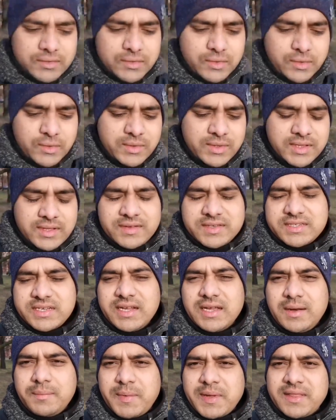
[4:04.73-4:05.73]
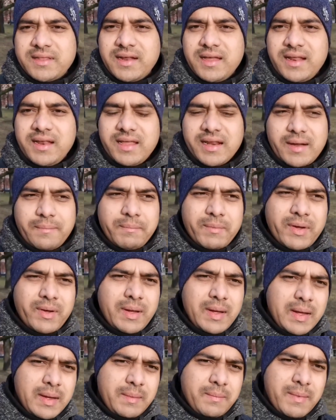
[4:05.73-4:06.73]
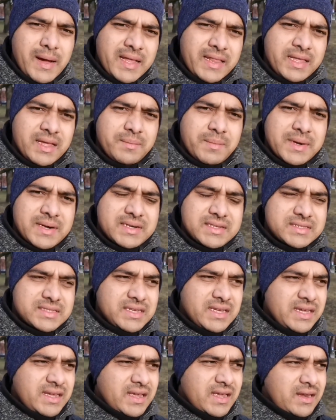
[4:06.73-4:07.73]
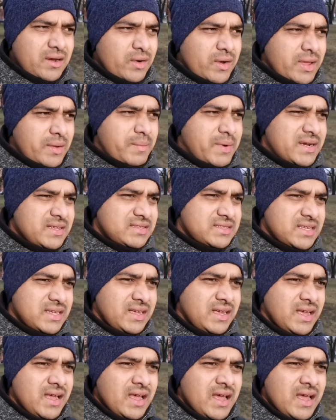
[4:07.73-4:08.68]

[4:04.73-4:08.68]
ஸோ இந்த விஷயங்கள் பார்த்தீங்கன்னா என்னை ரொம்ப பாதிக்கப்பட்டுருச்சு என்னுடைய மனசு